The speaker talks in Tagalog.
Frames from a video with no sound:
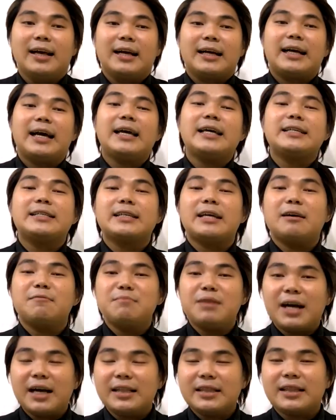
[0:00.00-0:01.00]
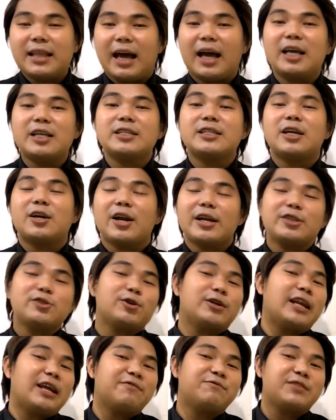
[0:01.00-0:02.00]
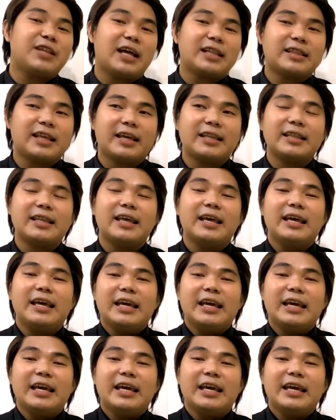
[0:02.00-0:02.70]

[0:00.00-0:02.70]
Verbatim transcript: Guys, ang maganda sa Restore Life natin,